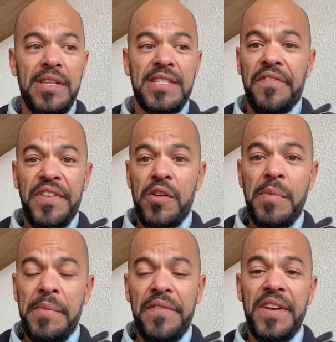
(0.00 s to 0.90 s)
Ça fait le
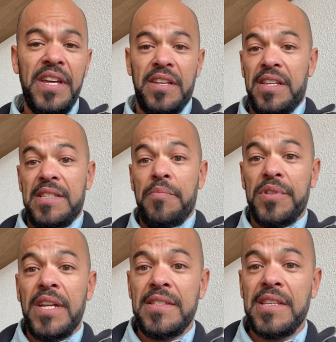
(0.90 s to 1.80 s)
même effet, et c'est
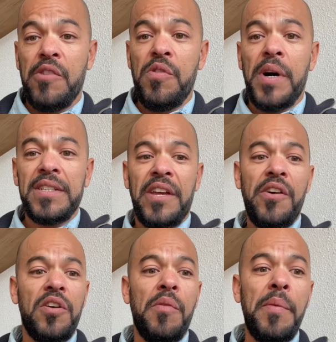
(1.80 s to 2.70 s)
peut-être ce qui lui manque
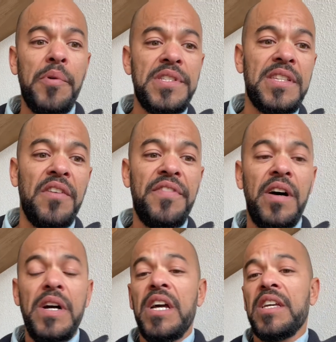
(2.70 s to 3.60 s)
d'ailleurs, comme un petit enfant
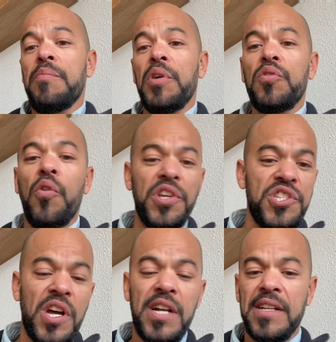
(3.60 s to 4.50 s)
qui peut être
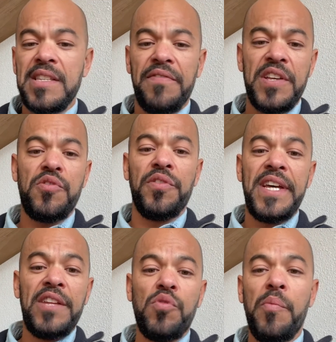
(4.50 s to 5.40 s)
original dans sa façon
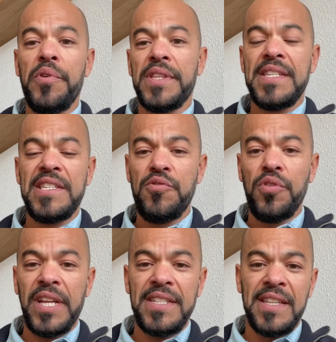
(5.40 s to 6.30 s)
d'être, un peu
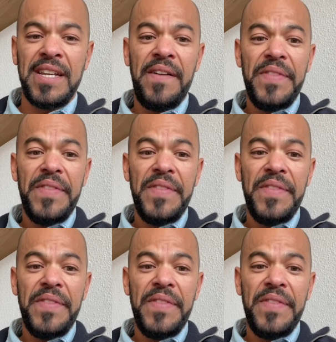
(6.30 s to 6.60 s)
taciturne, etc.